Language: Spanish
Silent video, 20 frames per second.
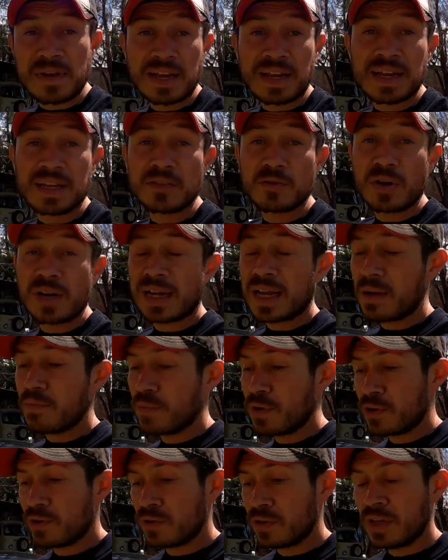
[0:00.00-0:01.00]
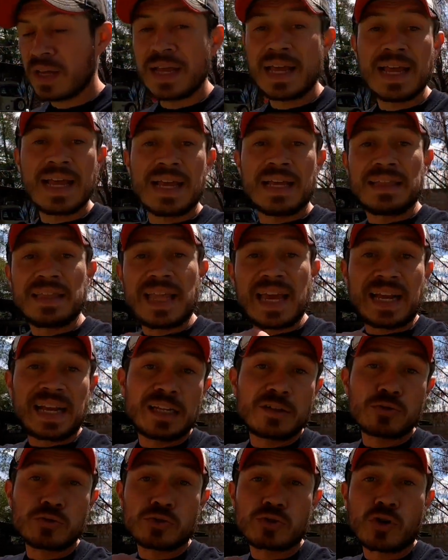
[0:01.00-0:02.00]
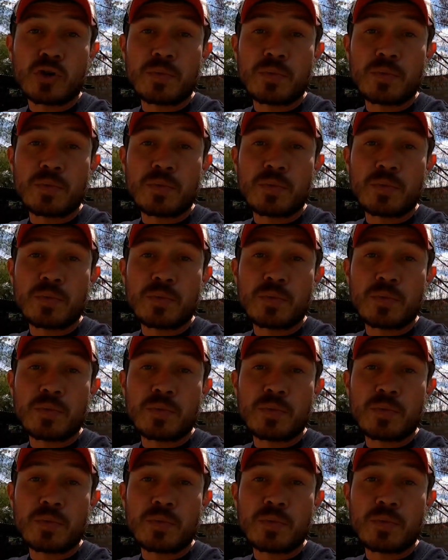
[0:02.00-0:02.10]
me encantó el cambio dejen sus